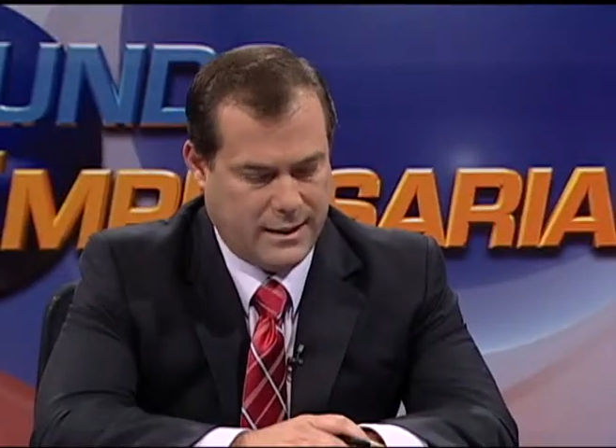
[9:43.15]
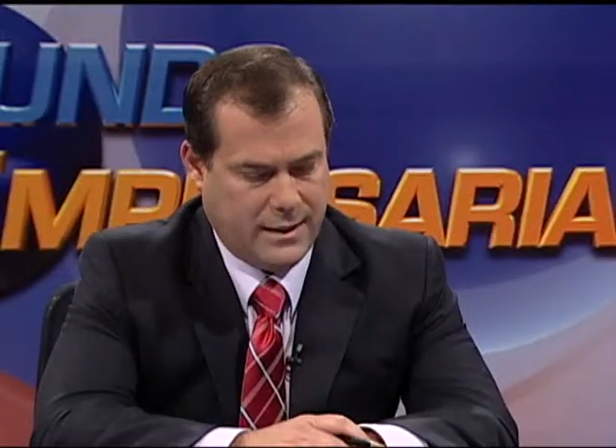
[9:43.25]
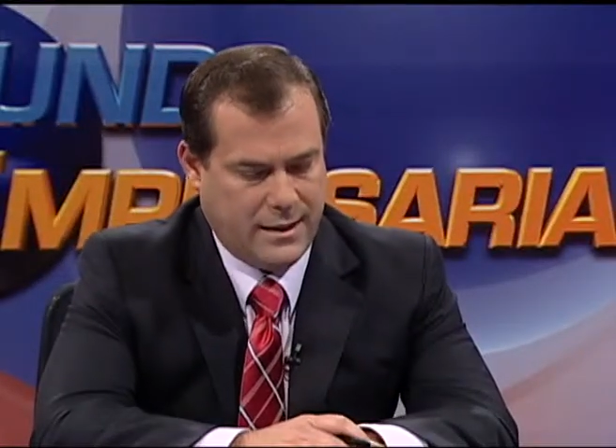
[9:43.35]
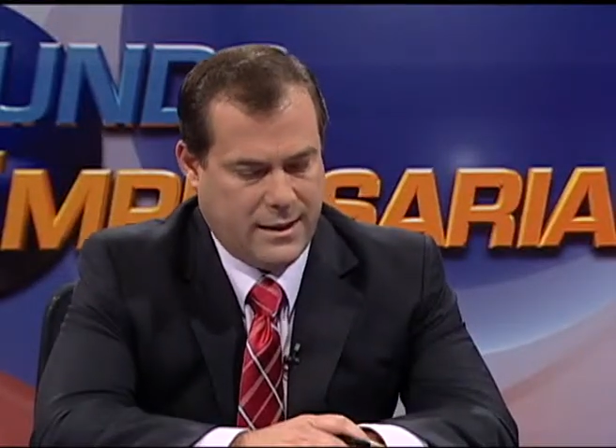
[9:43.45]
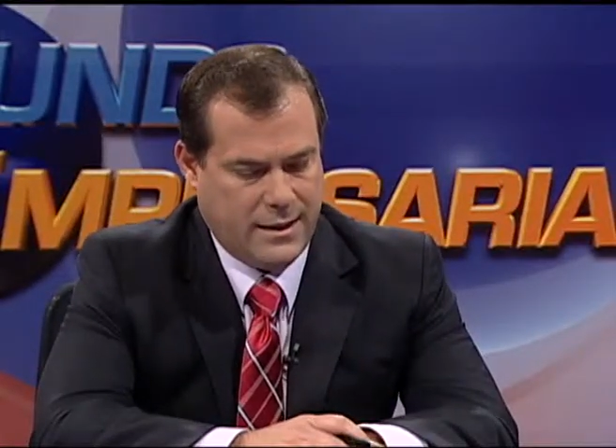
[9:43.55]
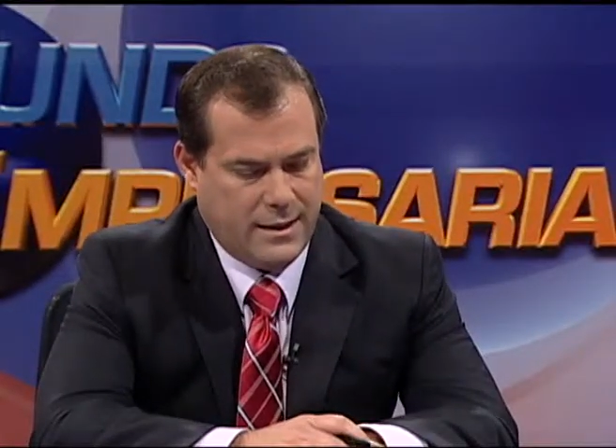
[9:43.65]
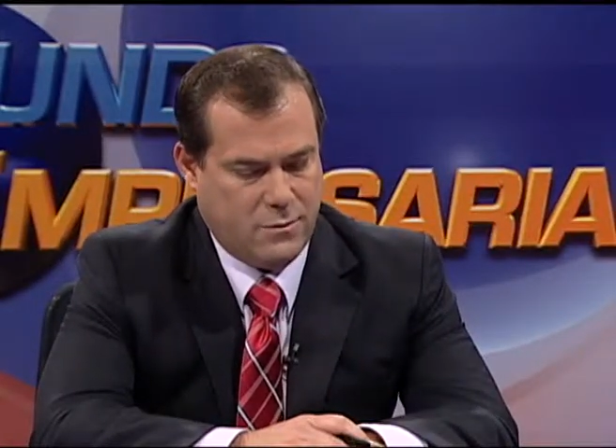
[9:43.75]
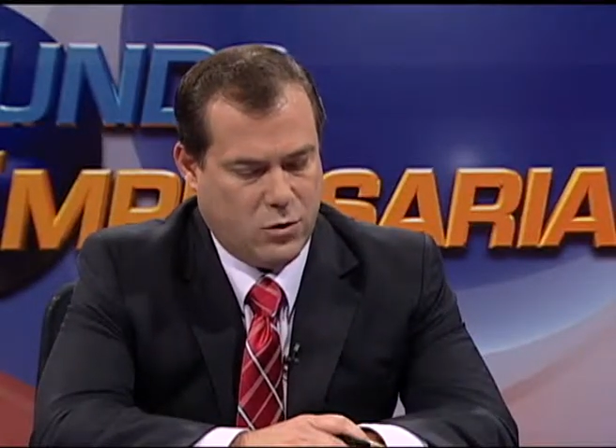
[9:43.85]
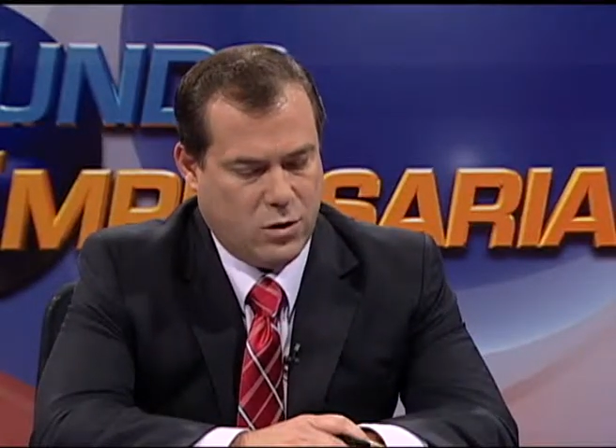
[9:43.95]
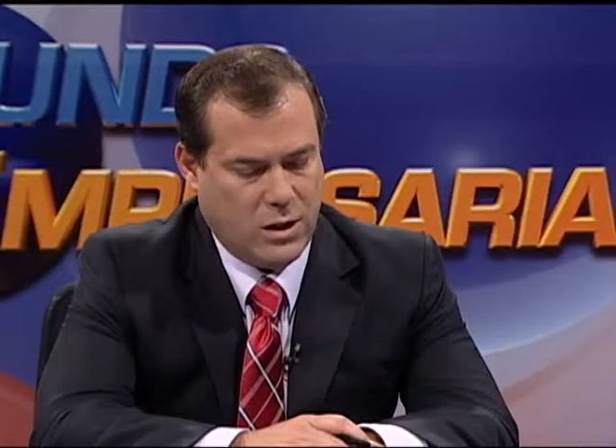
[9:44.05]
del
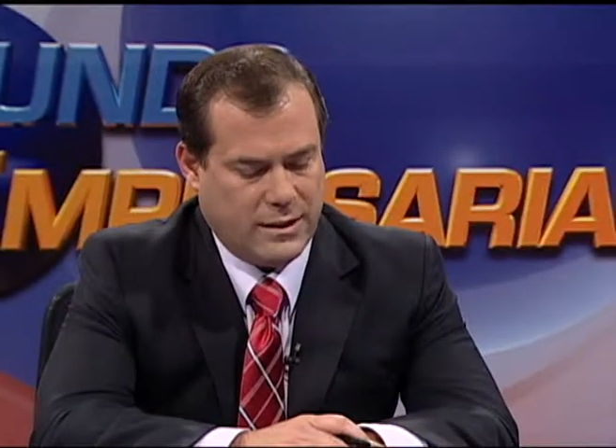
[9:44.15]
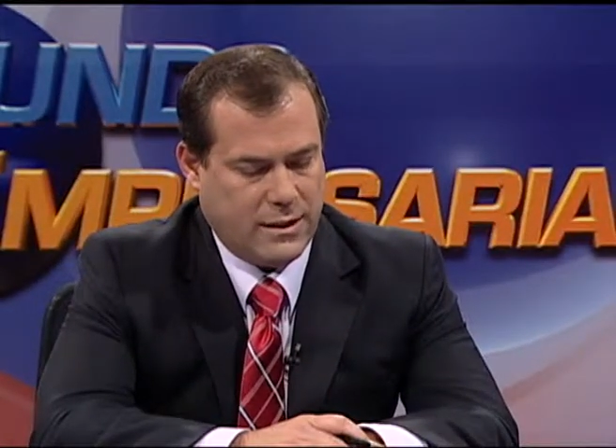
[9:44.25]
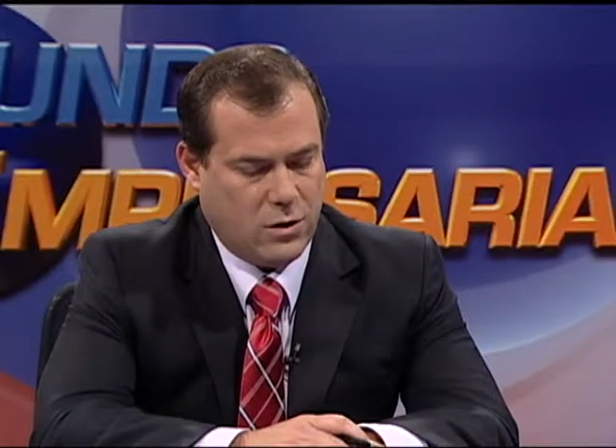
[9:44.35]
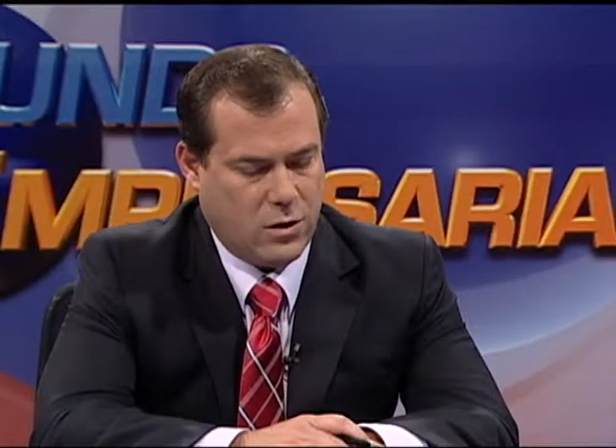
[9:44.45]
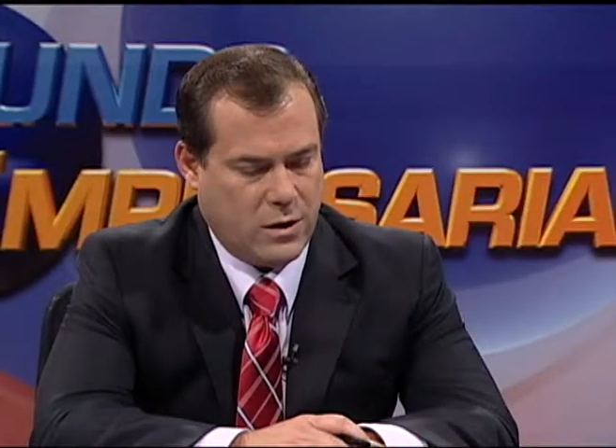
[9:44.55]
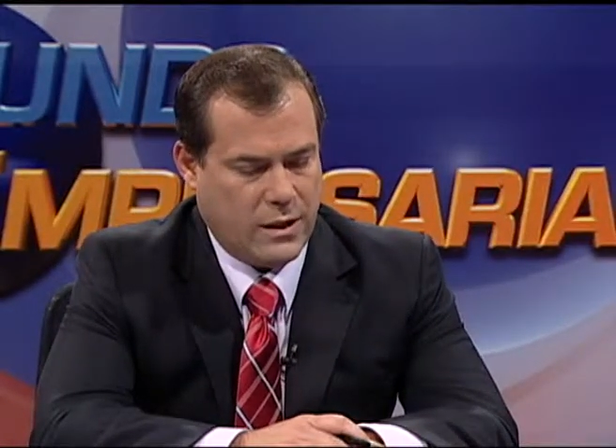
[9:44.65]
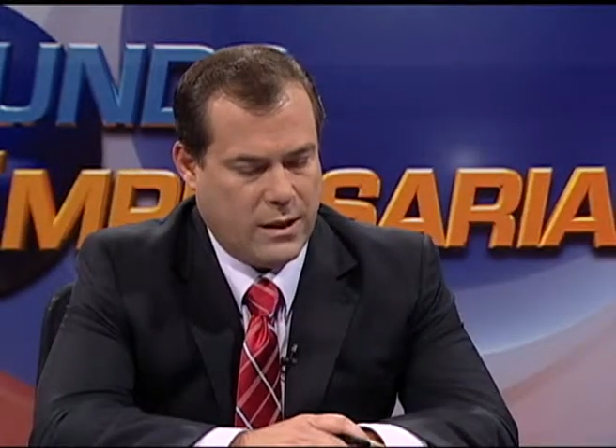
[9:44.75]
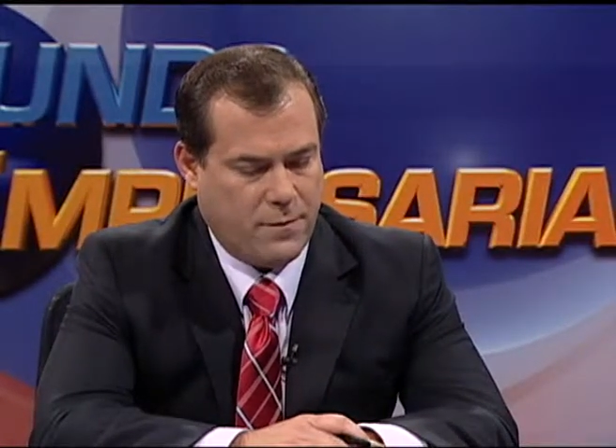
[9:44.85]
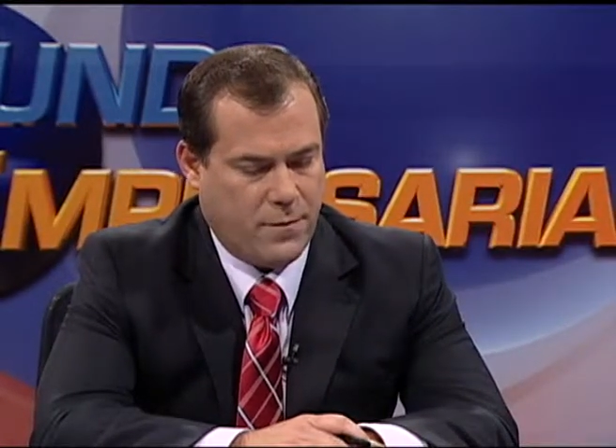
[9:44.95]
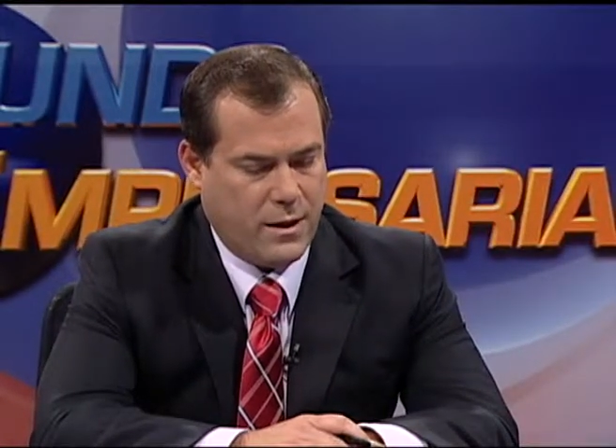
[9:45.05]
mundo de la
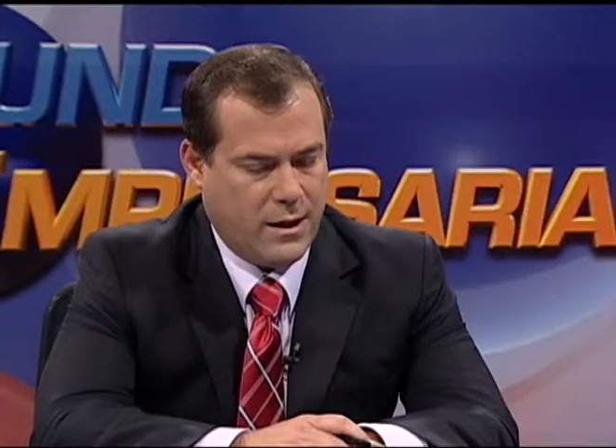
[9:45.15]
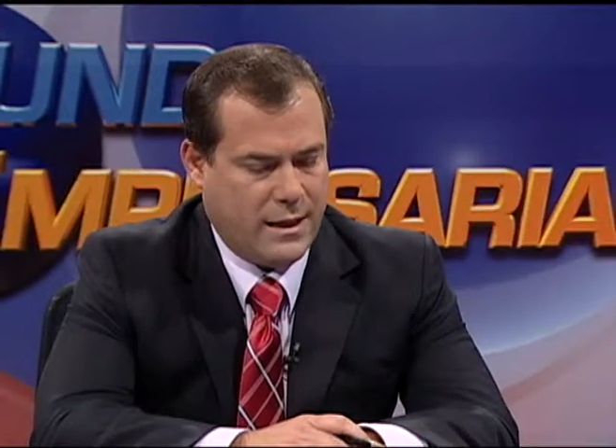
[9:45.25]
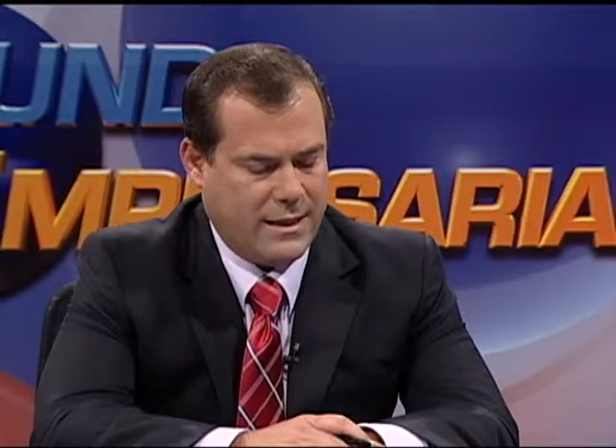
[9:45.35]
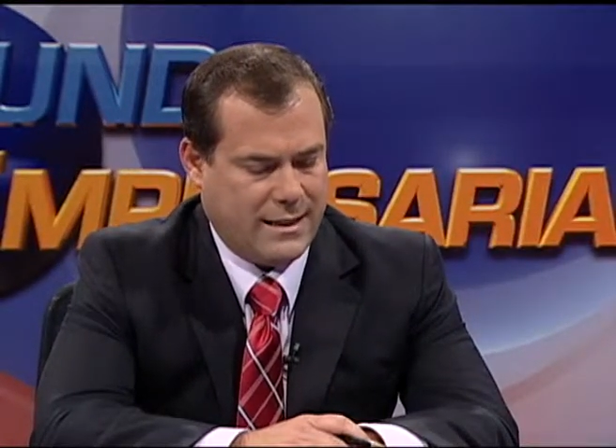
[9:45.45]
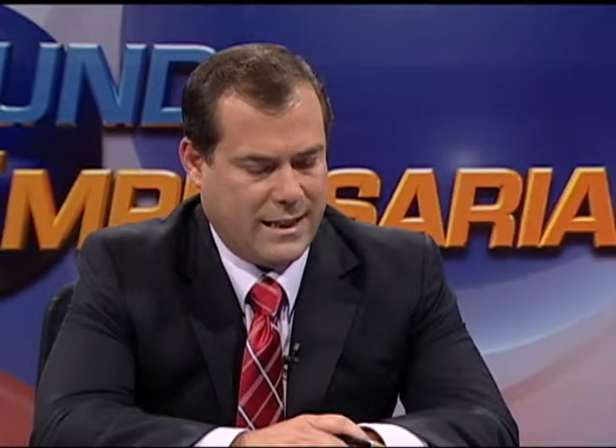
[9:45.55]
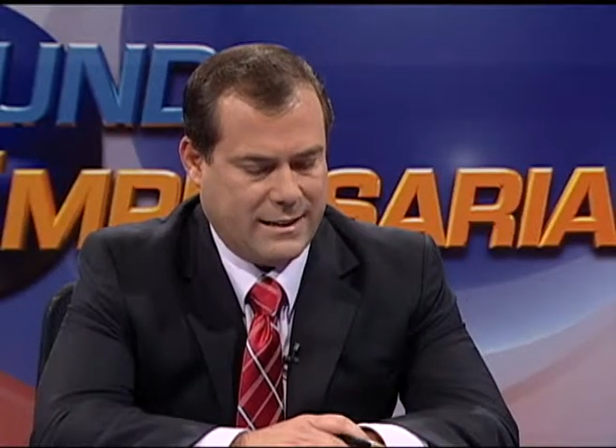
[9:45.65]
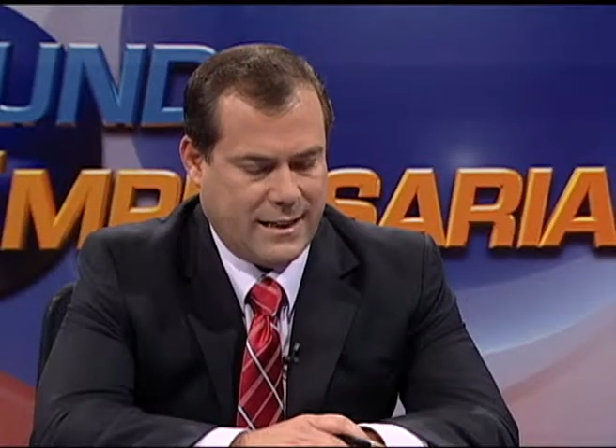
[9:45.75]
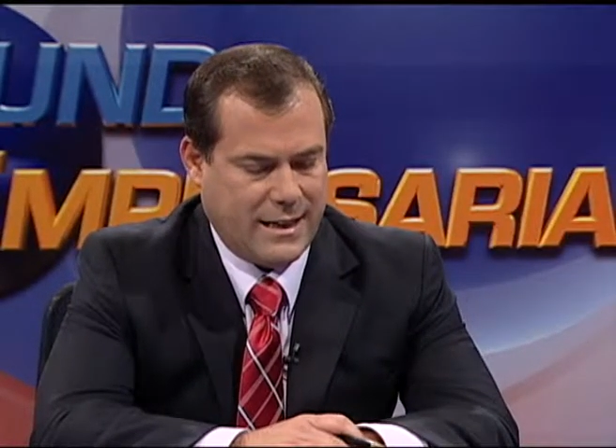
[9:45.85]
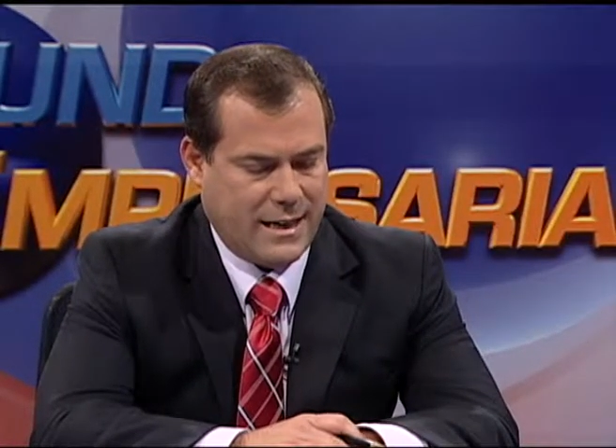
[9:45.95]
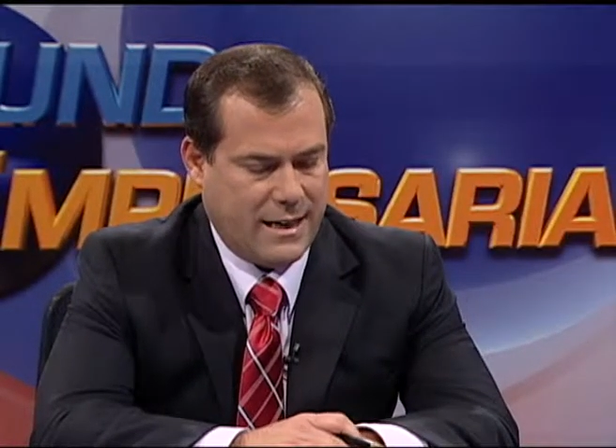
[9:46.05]
tecnología que entran a
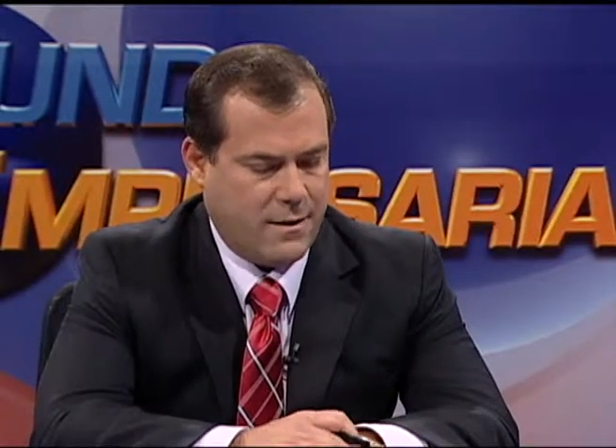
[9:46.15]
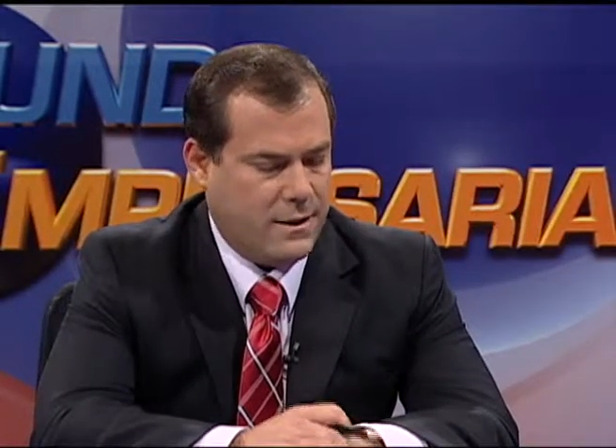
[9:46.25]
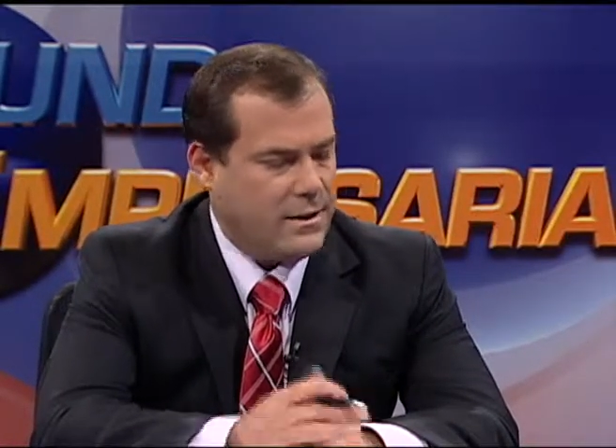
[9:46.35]
tallar acá.